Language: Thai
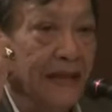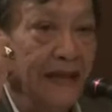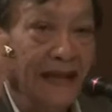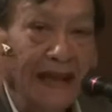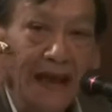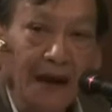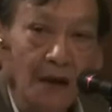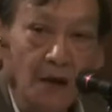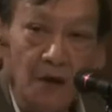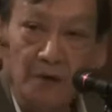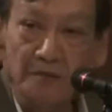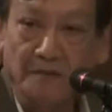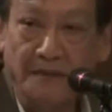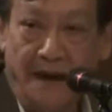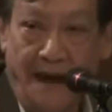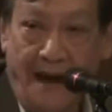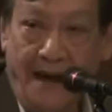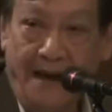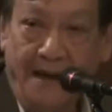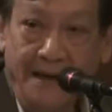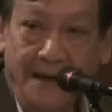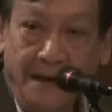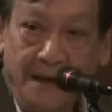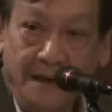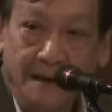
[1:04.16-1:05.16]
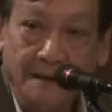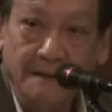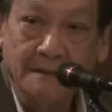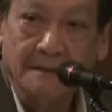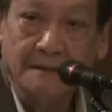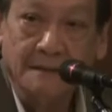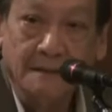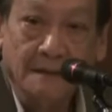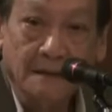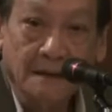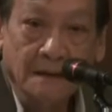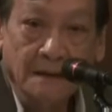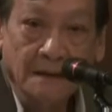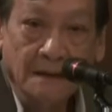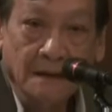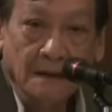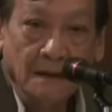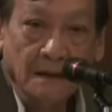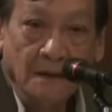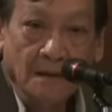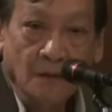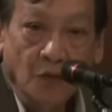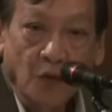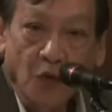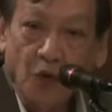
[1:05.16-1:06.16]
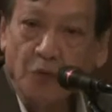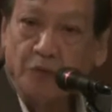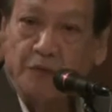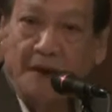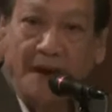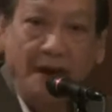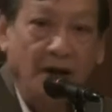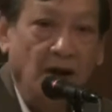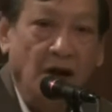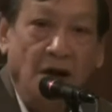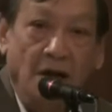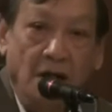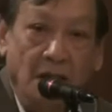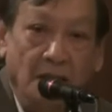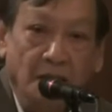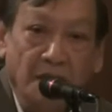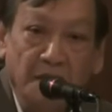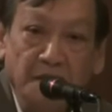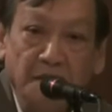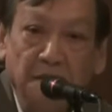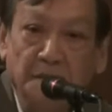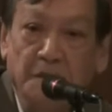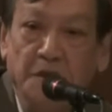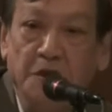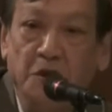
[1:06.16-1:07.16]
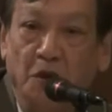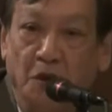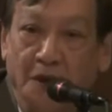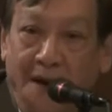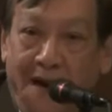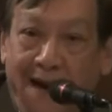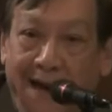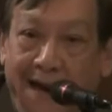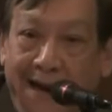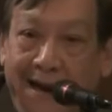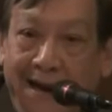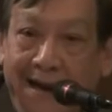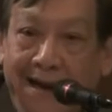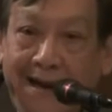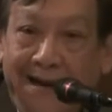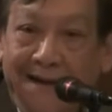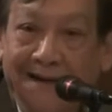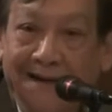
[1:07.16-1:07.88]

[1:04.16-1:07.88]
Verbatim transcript: ในแง่กฎหมายเนี่ยพูดไปก็ไม่มีประโยชน์อะไร